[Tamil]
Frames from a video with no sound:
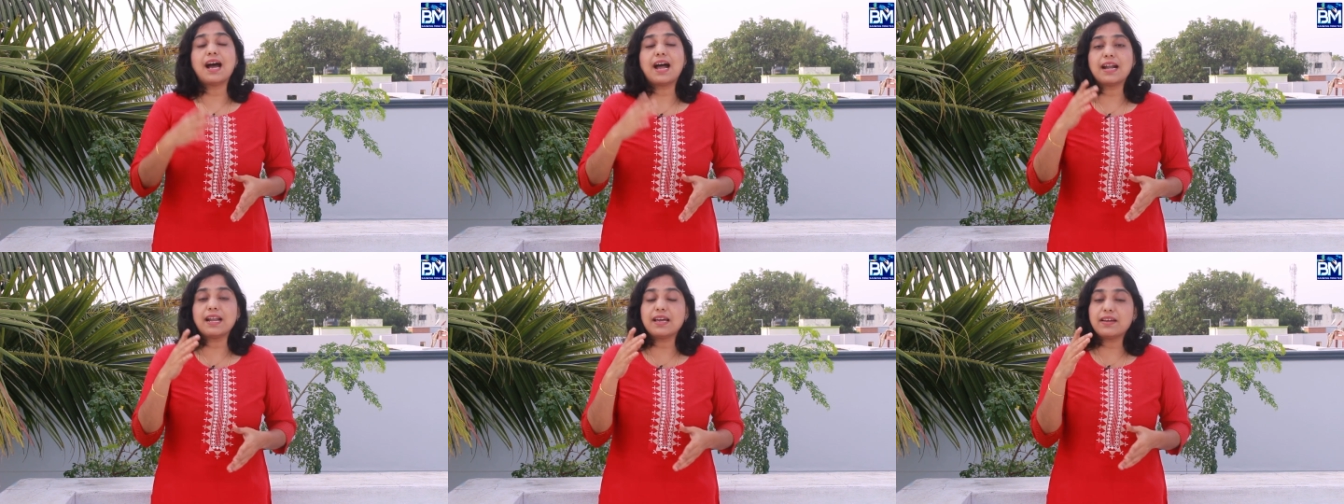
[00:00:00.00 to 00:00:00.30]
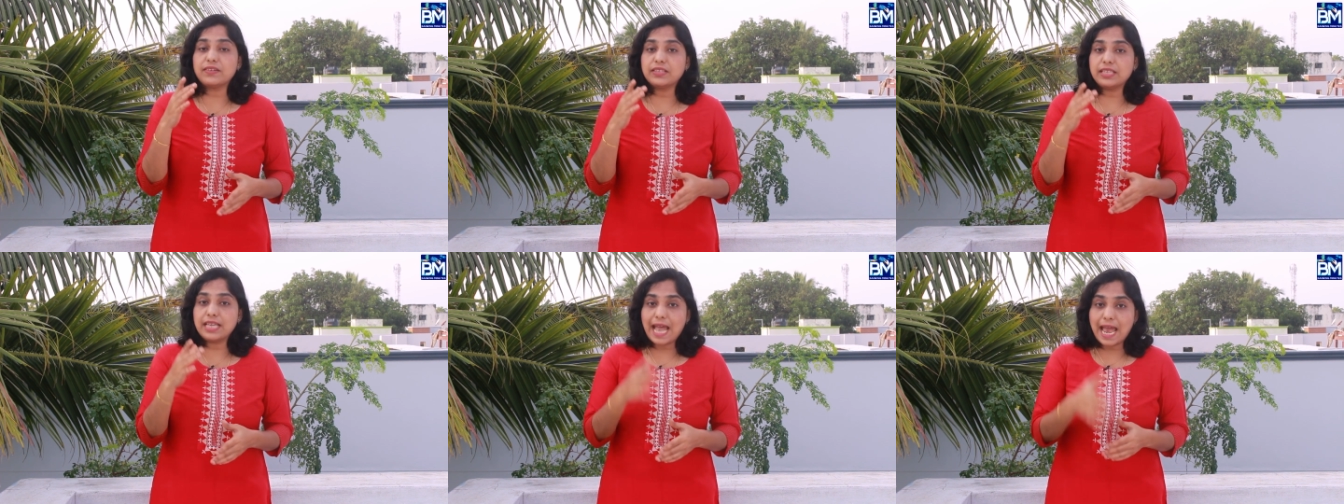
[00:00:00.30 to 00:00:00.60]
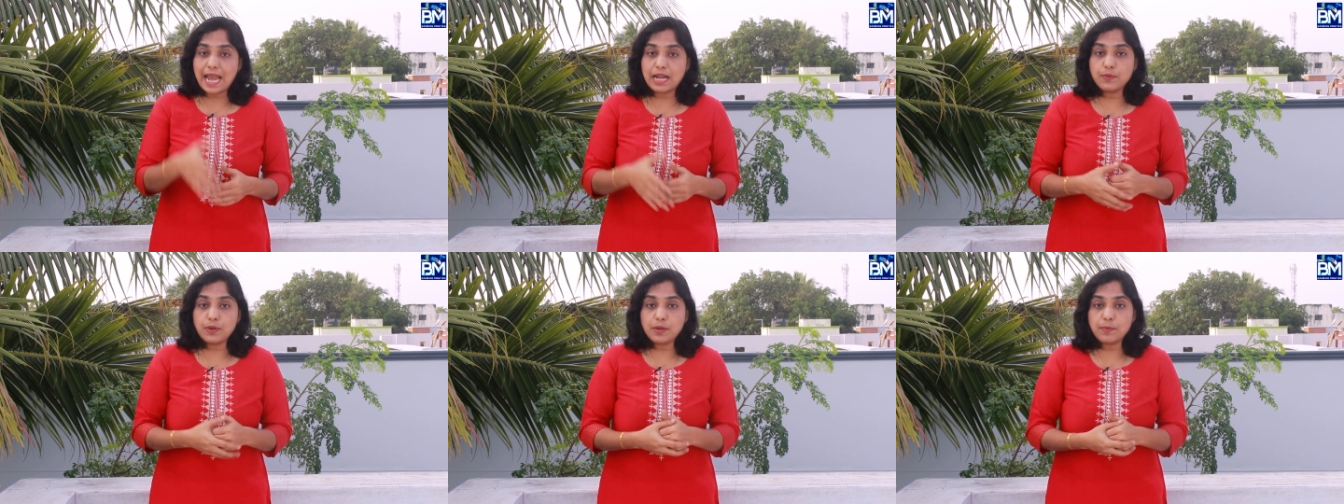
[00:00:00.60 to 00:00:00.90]
ஆனால் வந்து
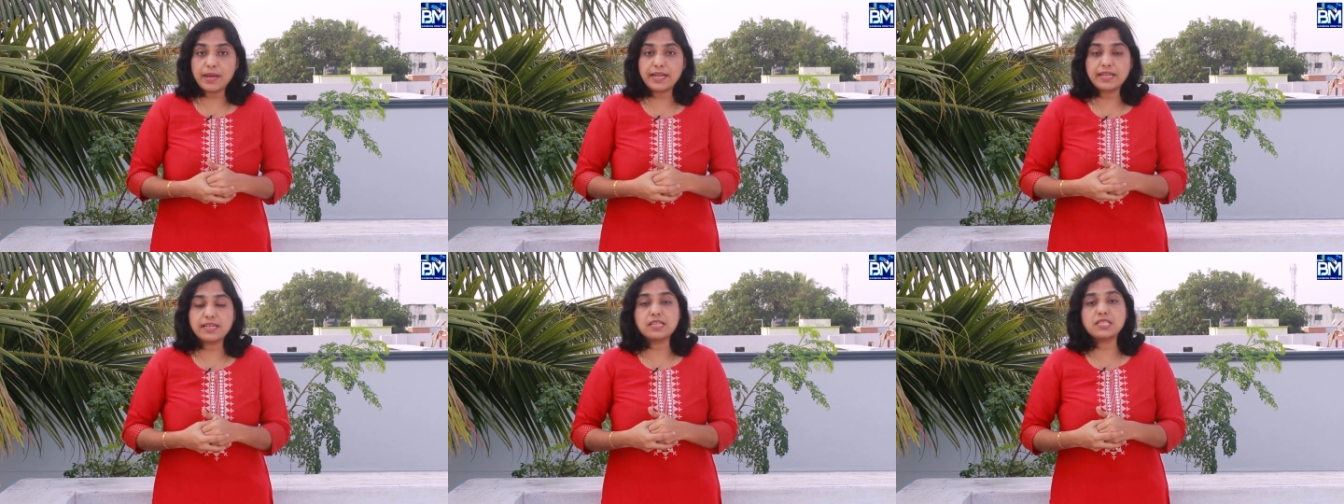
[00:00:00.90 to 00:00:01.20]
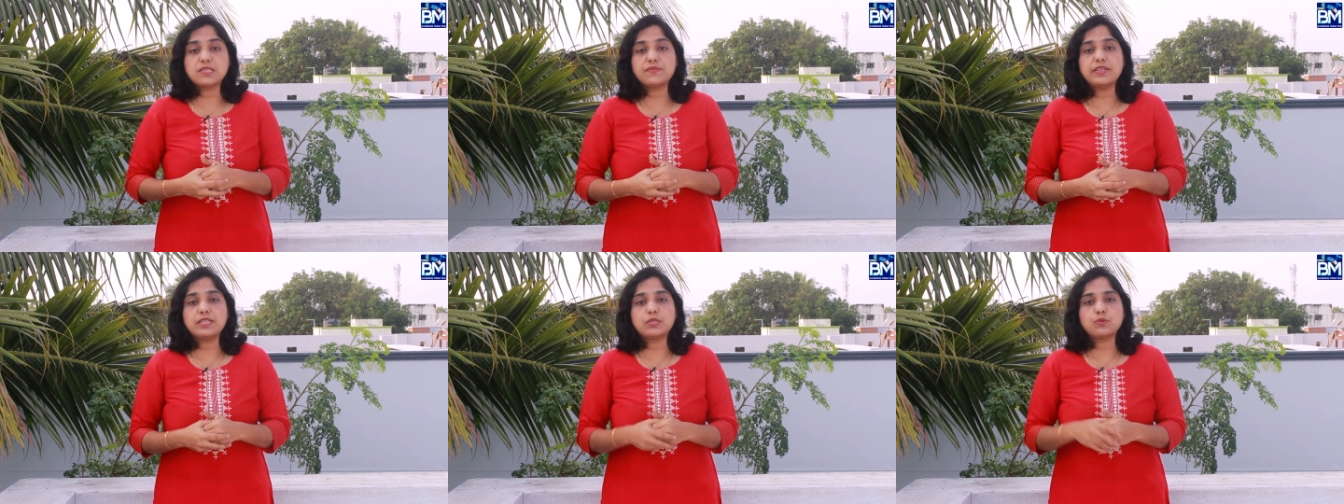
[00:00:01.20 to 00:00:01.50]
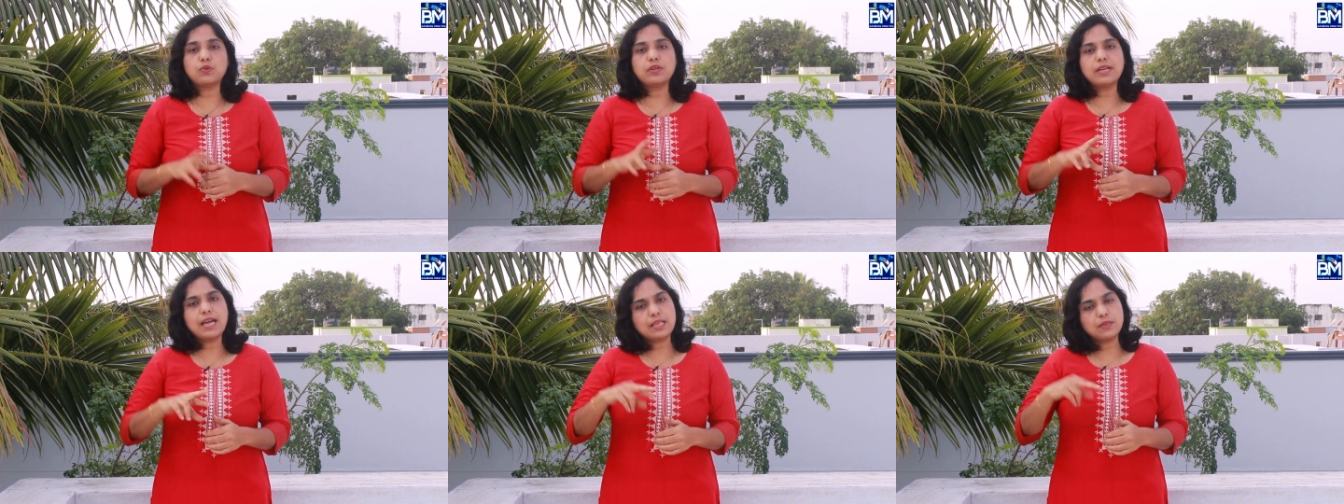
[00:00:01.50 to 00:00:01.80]
ஆனுவல் மெயின்டெனன்ஸ் ஃபீஸ்
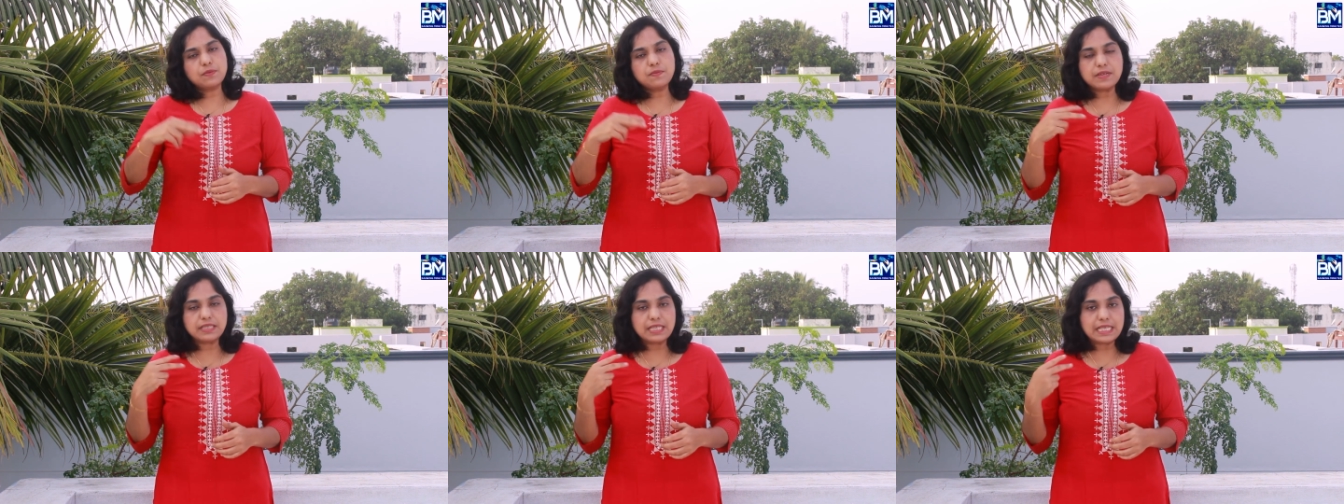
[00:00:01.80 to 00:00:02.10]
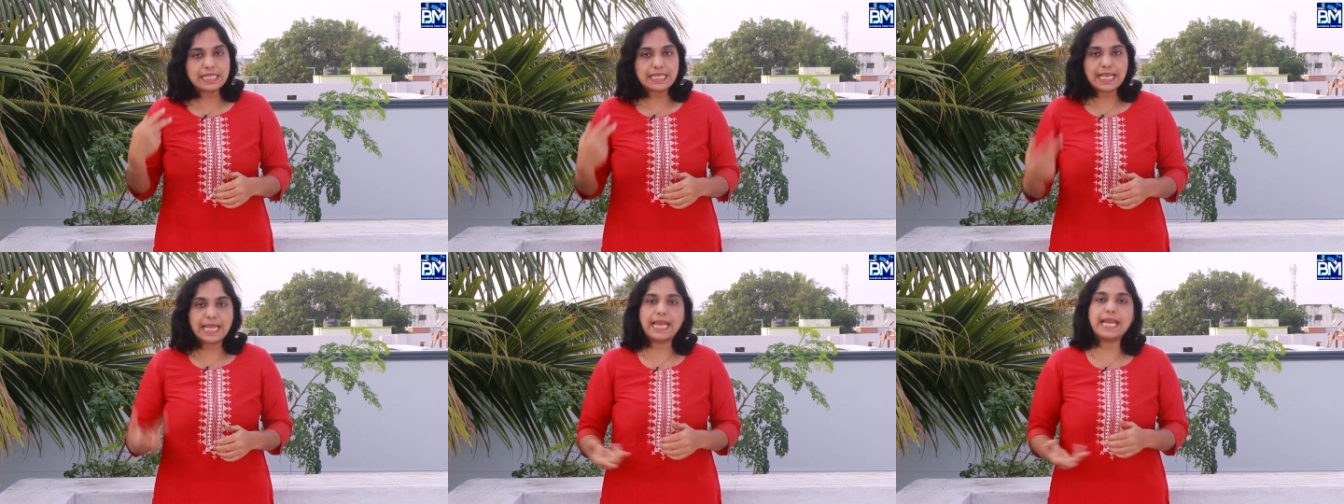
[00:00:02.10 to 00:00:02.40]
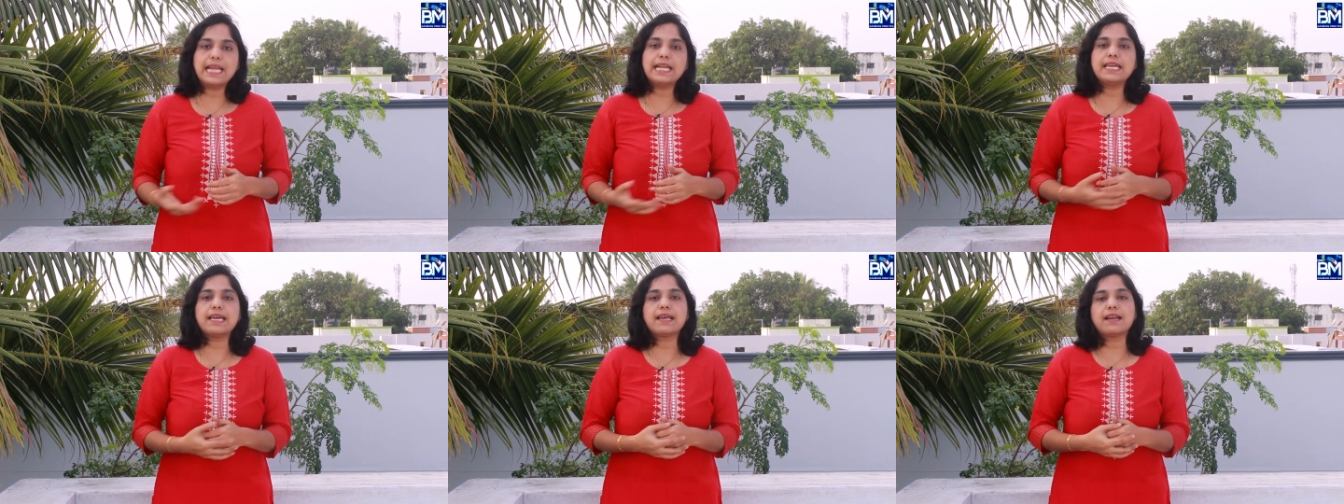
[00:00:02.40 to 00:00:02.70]
உண்டு அதுவும் வந்து
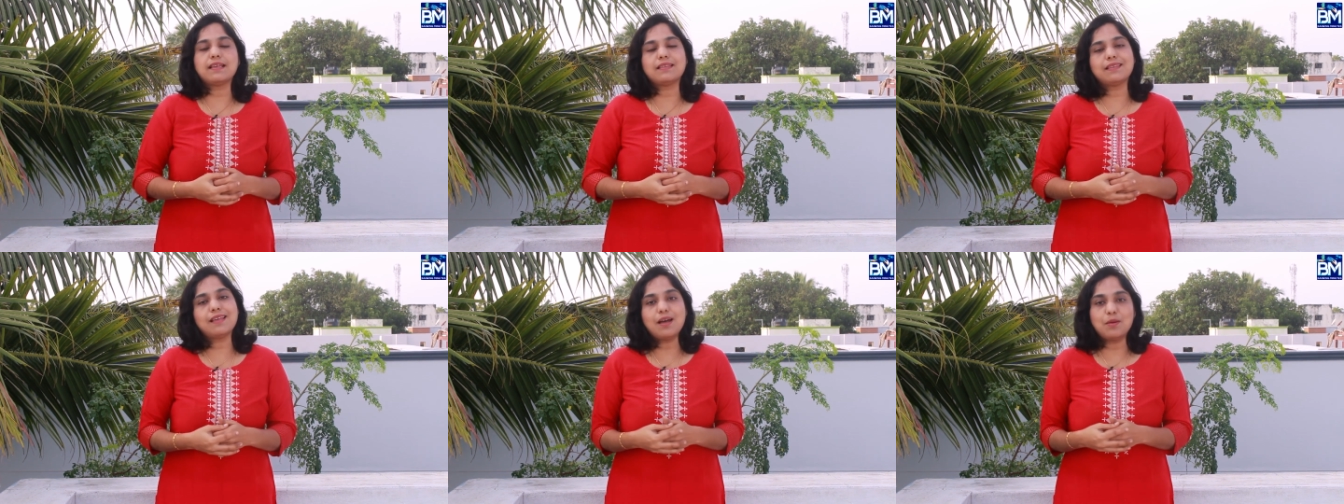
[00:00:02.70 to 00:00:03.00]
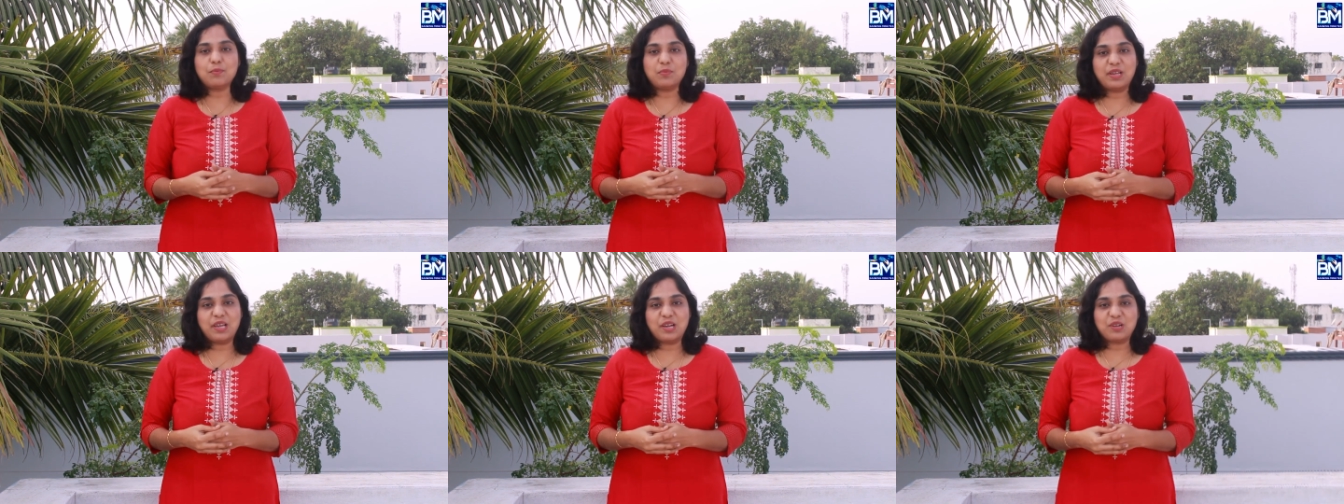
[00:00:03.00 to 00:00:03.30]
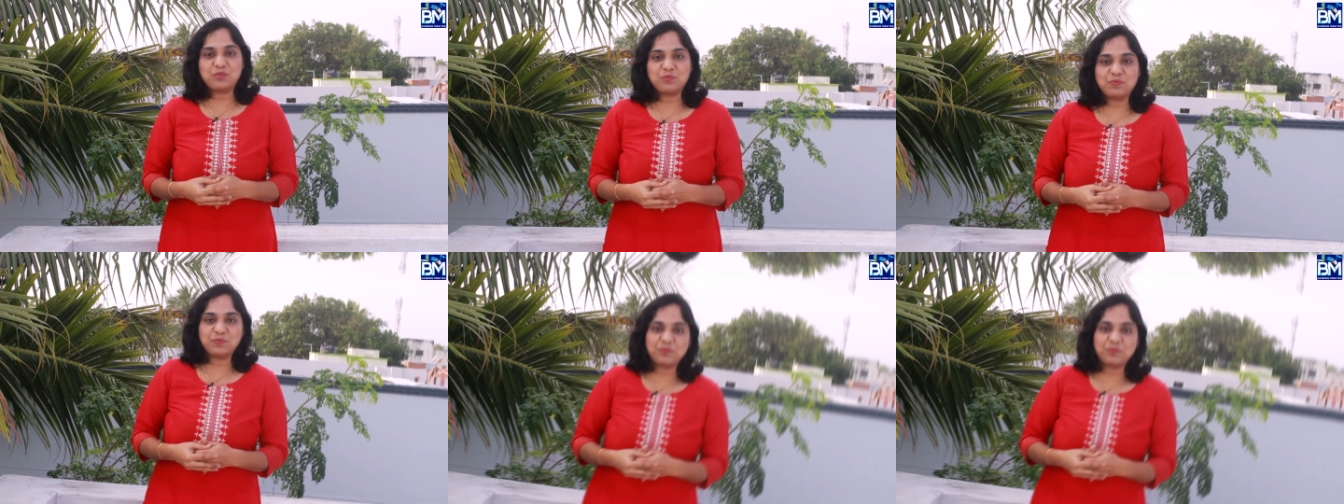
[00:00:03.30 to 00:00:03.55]
செகண்ட் இயர்லேருந்து தான் அப்ளை ஆகும்